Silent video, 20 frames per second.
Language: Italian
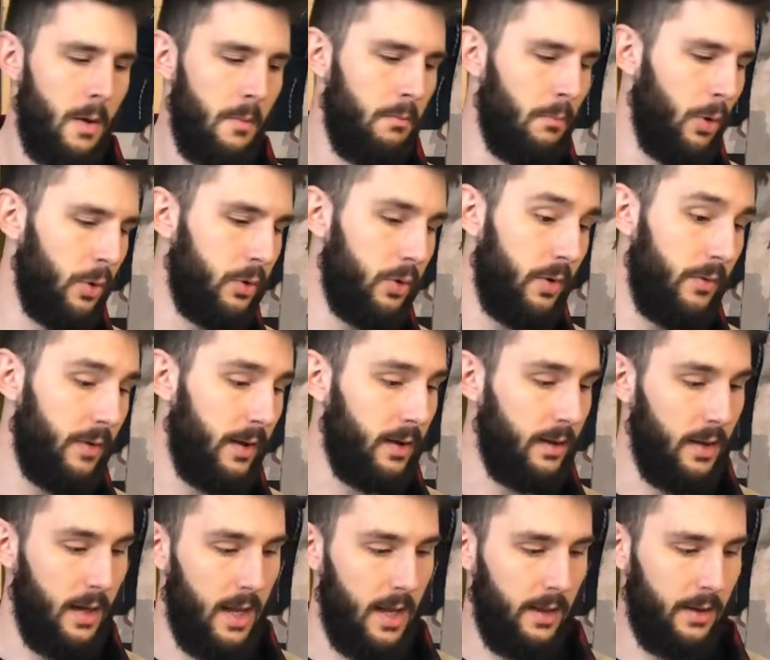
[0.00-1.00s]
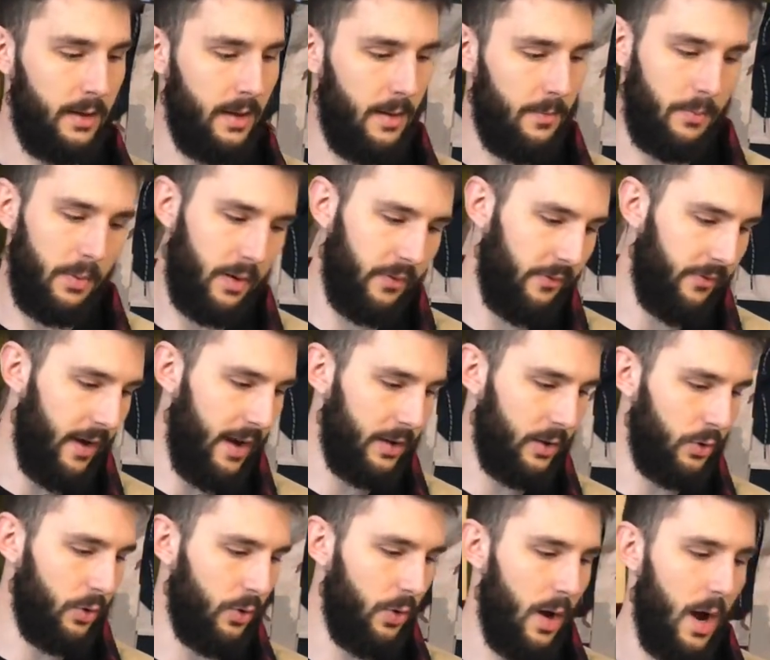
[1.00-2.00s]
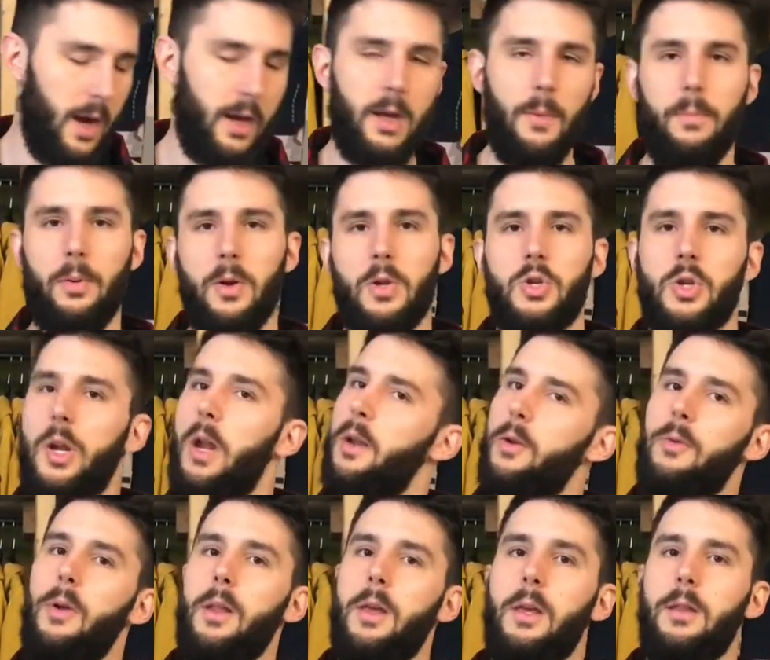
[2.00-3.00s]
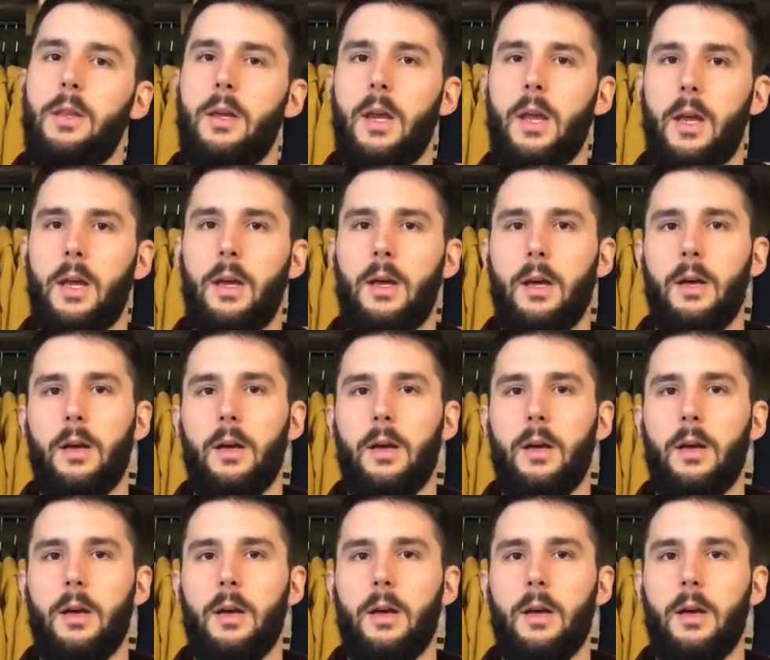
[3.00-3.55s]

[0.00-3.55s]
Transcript: molto divertente, perfetto anche per girare qualche trick,